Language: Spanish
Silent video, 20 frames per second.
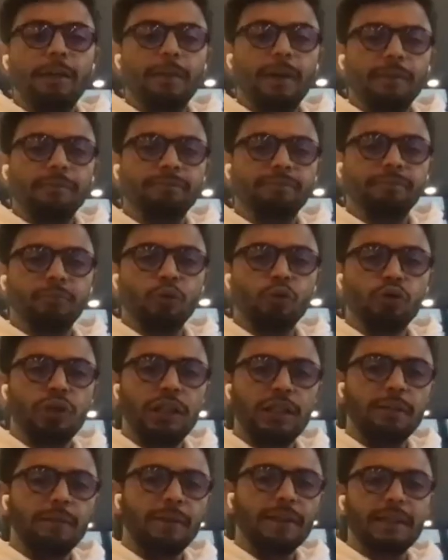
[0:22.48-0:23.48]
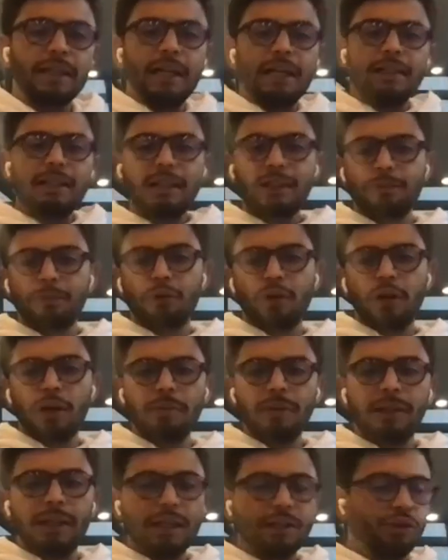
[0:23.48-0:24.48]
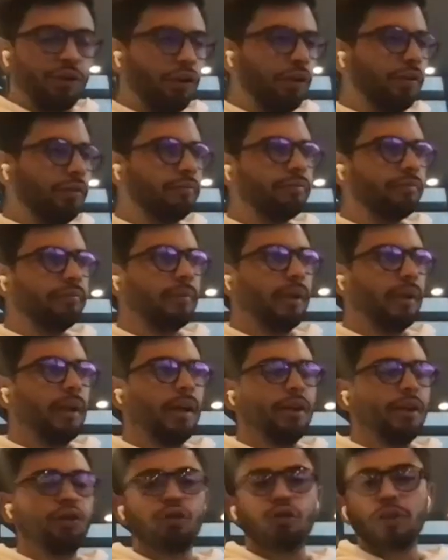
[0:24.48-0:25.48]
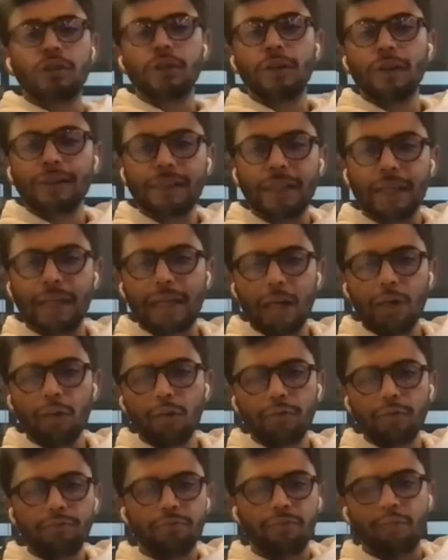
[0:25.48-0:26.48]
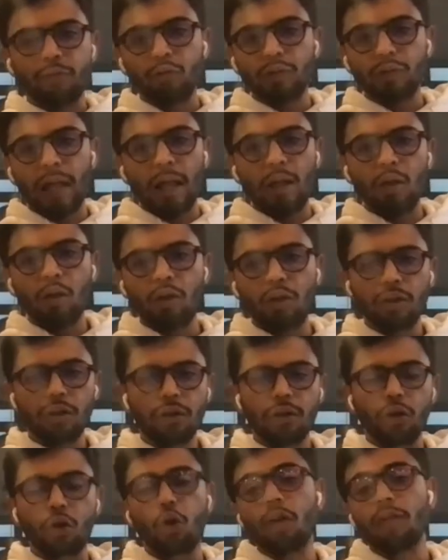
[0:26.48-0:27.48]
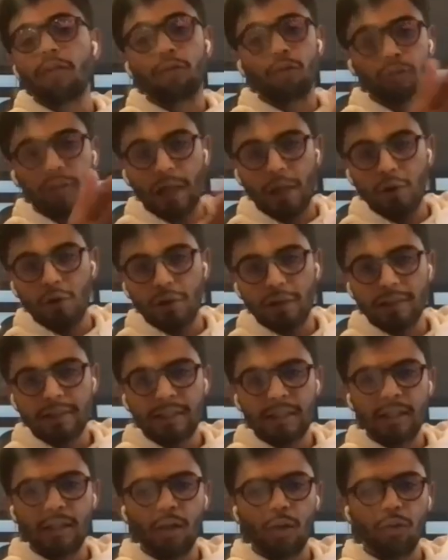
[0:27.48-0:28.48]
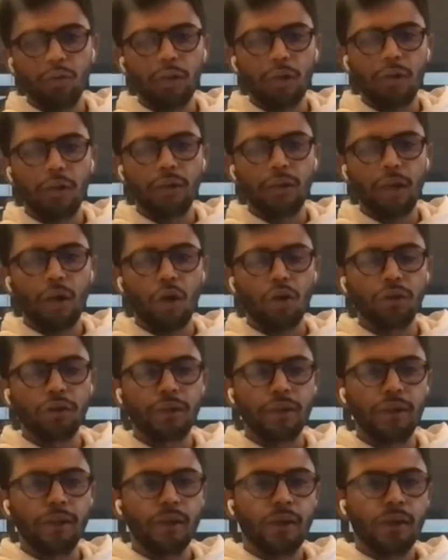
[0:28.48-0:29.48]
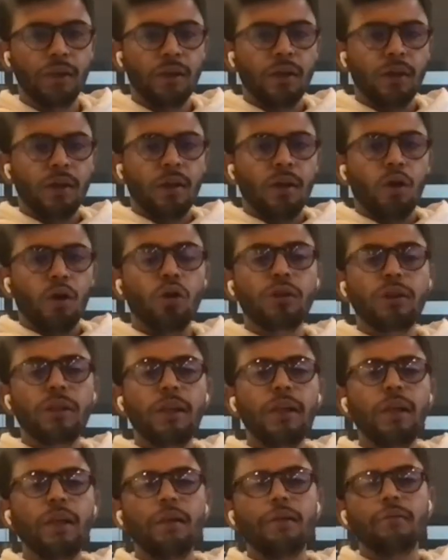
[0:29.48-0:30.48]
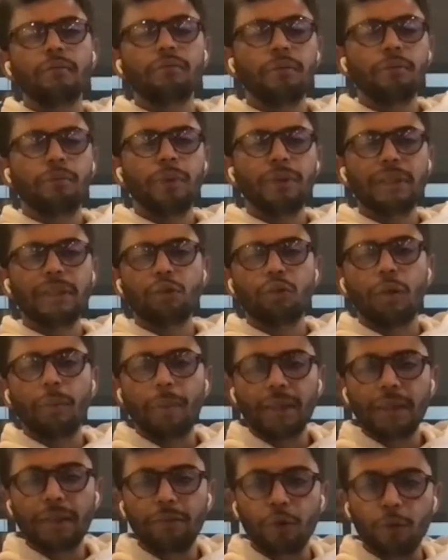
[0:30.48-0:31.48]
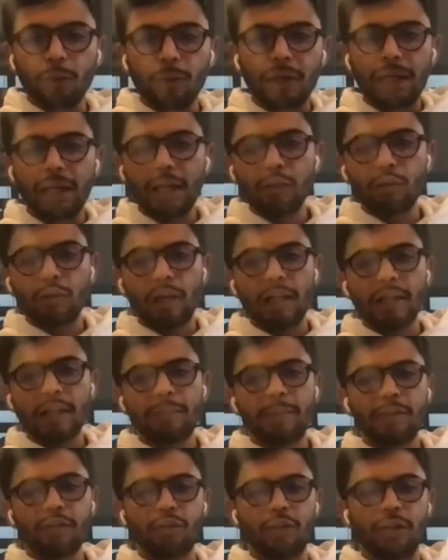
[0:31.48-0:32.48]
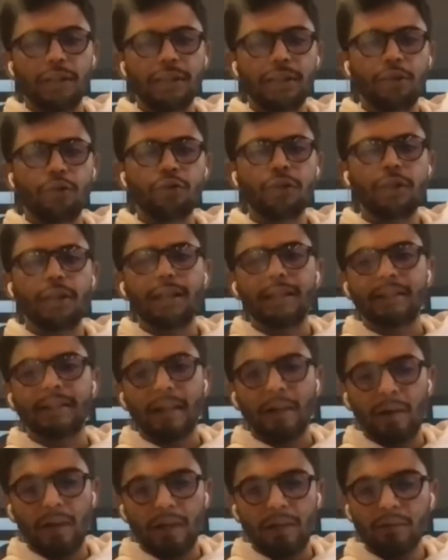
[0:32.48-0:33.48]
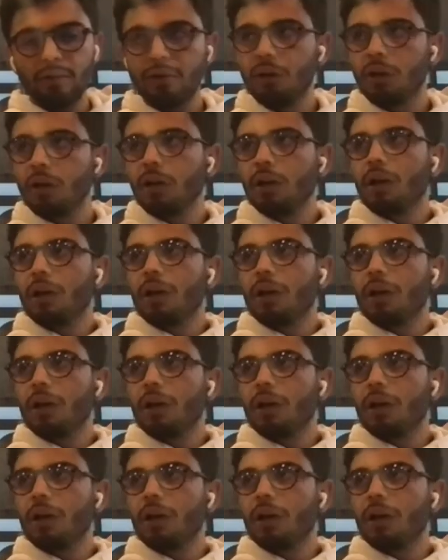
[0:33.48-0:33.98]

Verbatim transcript: Felipe, muchísimas gracias por la invitación. Eh, yo soy Sebastián Caro, fundador, cofundador y CEO de, de Honti. Honti pues, es una plataforma que le ayuda a las personas a conseguir trabajo